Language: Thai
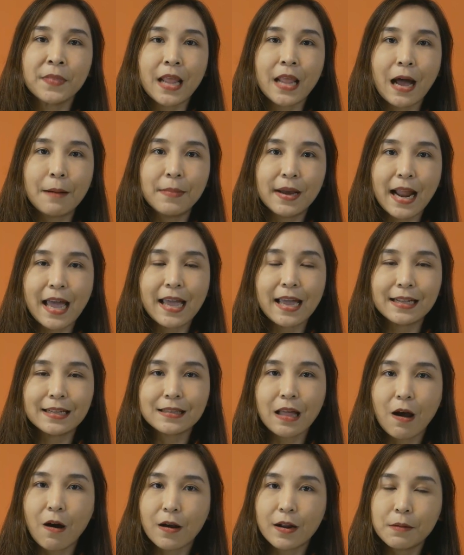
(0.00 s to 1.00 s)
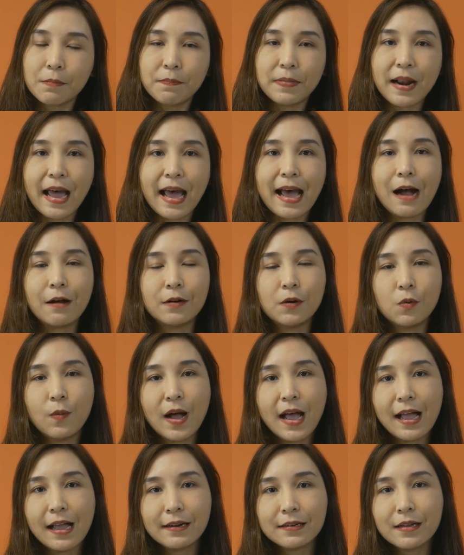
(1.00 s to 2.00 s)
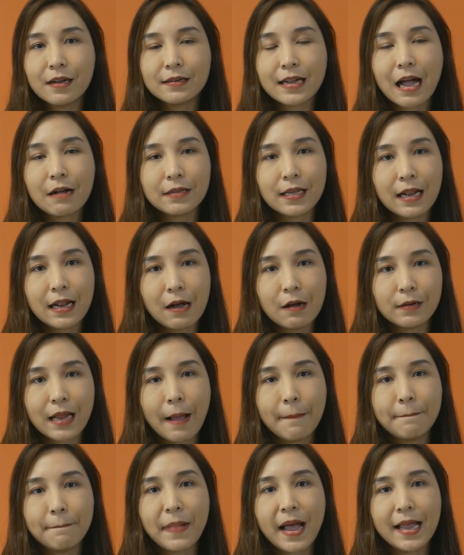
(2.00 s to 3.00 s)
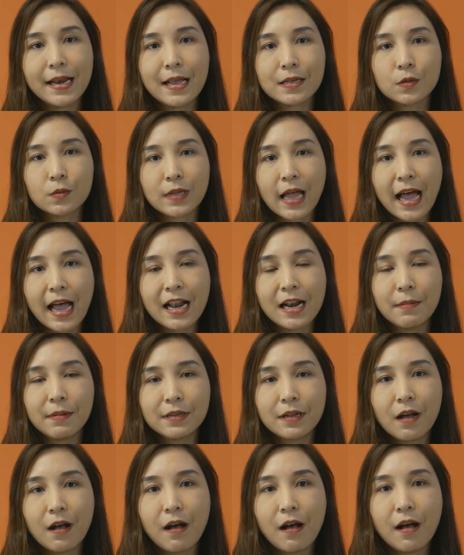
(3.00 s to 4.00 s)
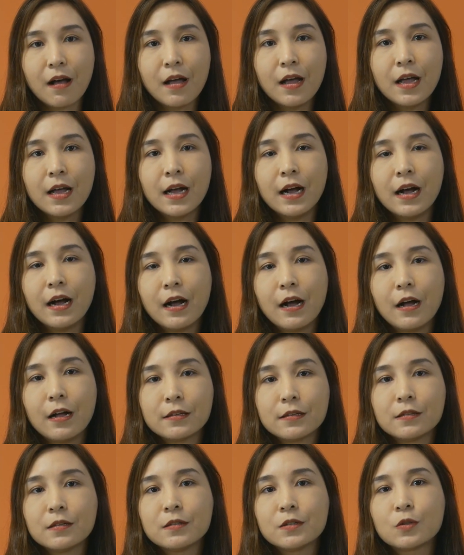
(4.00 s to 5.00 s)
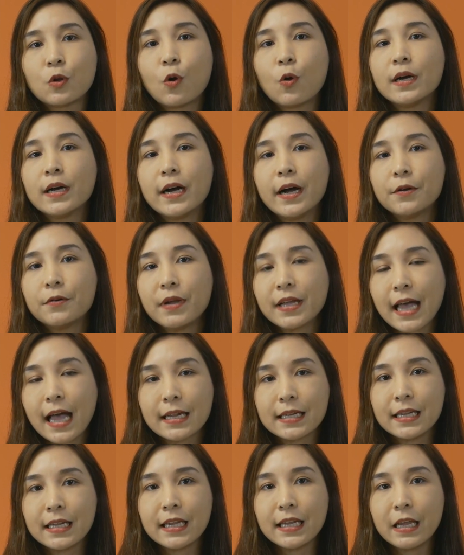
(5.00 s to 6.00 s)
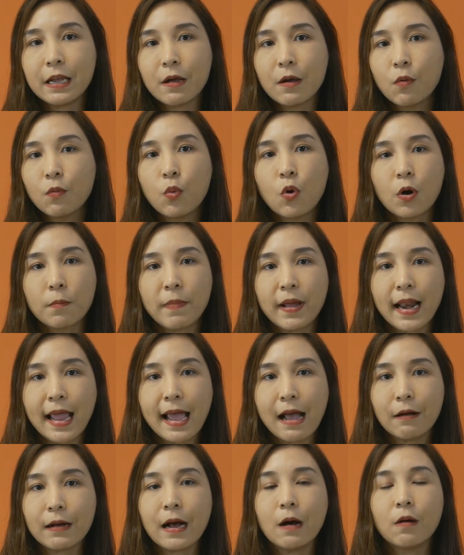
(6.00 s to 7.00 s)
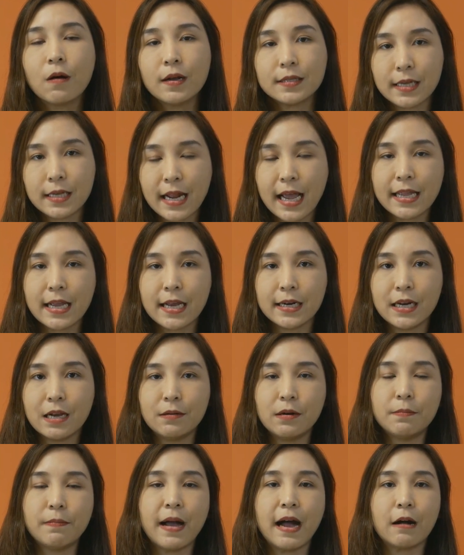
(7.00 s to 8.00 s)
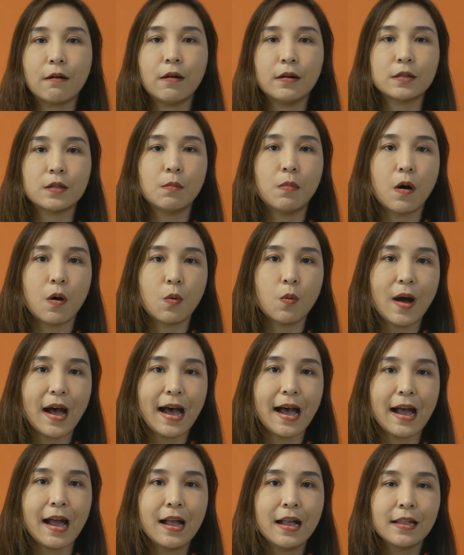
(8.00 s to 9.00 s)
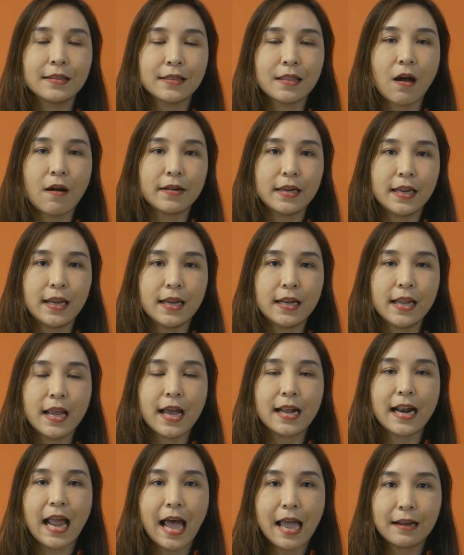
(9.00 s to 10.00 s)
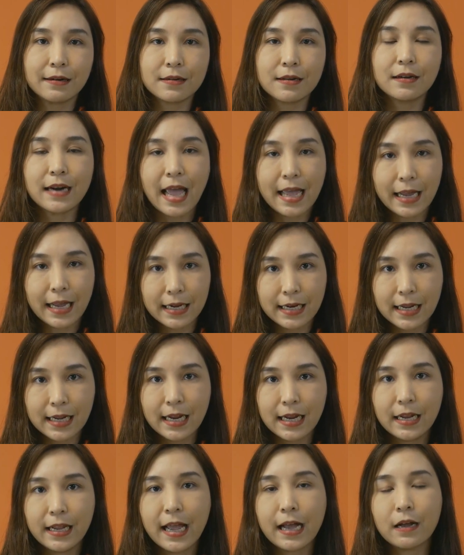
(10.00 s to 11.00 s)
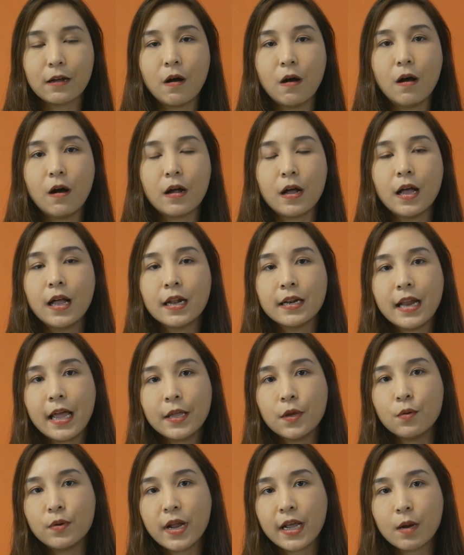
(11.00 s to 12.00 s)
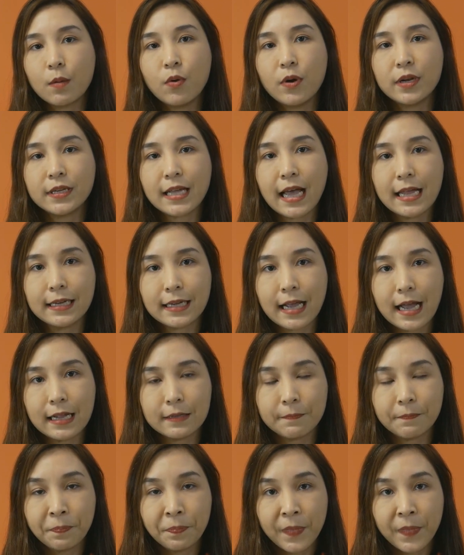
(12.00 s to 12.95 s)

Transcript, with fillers: ทำอะไรต่อหรือเปล่า หรือว่าเรื่องราวที่เราทำไปเนี่ยสุดท้ายแล้วมันก็ตรงเอยด้วยการที่โหวตไปแล้วเขาก็ชนะอย่างเดิมหรือเปล่าก็ต้องบอกว่าตอนนี้เนี่ยหลายเรื่องหลายคดีเนี่ยก็ได้อยู่ในกระบวนการการ